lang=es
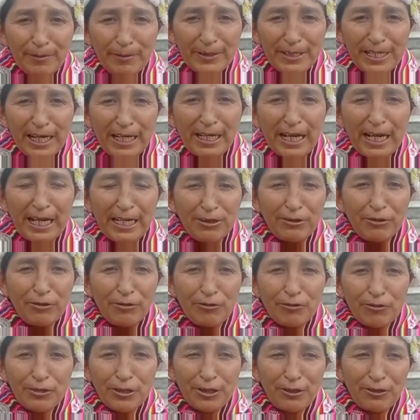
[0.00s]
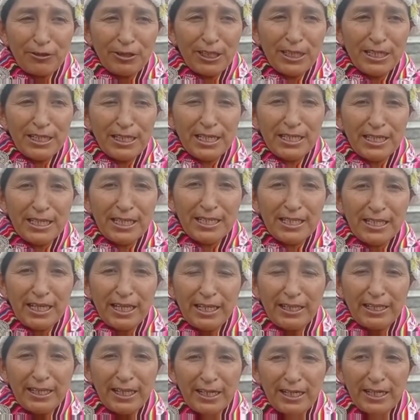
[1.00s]
sacando las noticias hasta
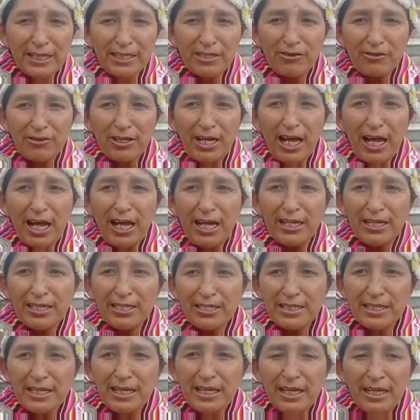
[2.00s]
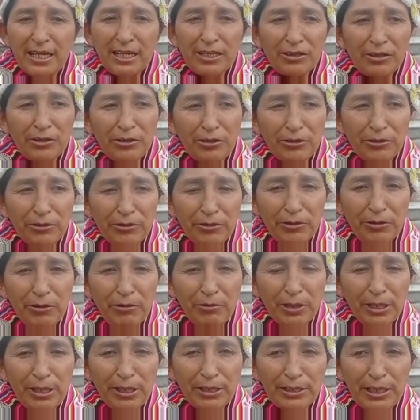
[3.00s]
internacionales, todo,
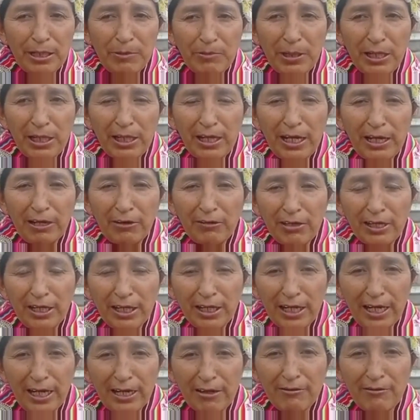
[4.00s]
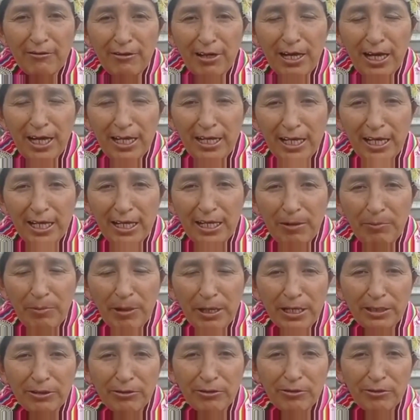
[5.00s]
¿no? Y también le hago llegar un jalaya
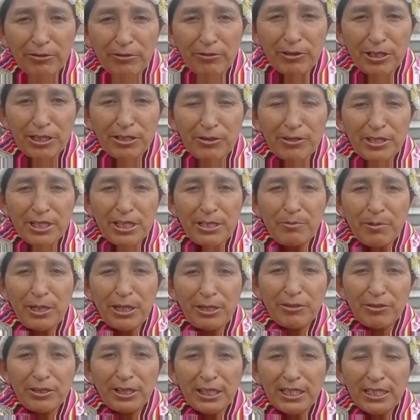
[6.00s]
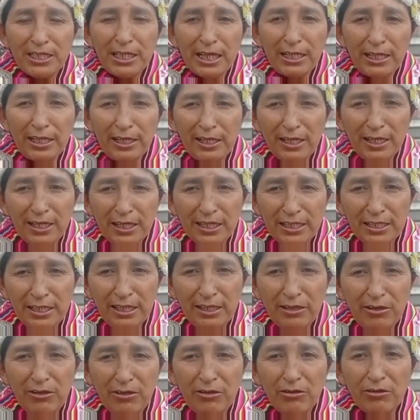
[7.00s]
para todos nuestros hermanos que están en el
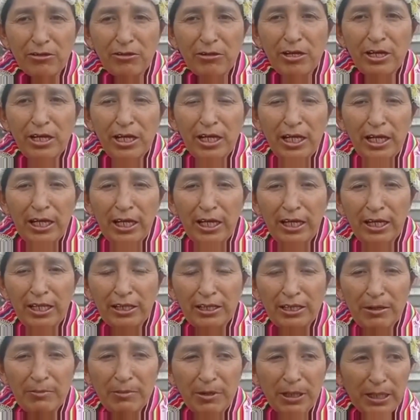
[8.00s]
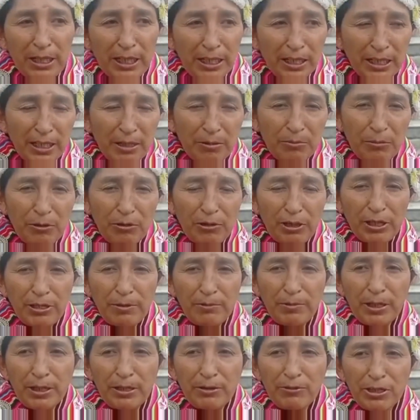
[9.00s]
exterior, y también aquí en
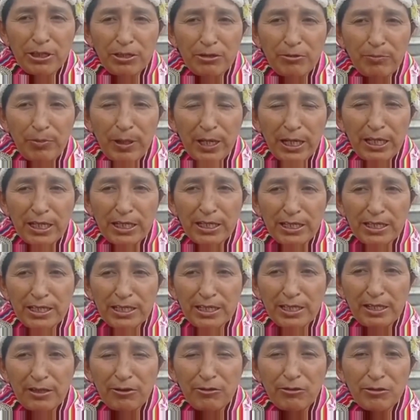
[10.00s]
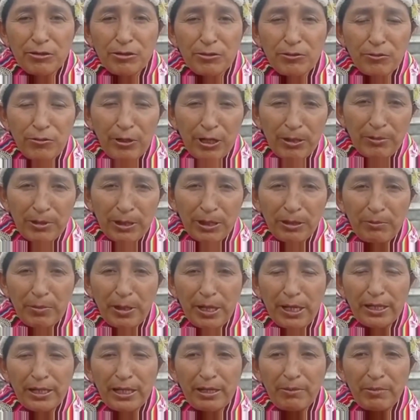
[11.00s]
Bolivia, nuestro país, los nueve
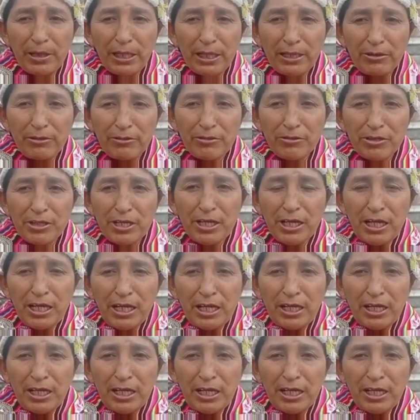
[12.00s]
departamentos.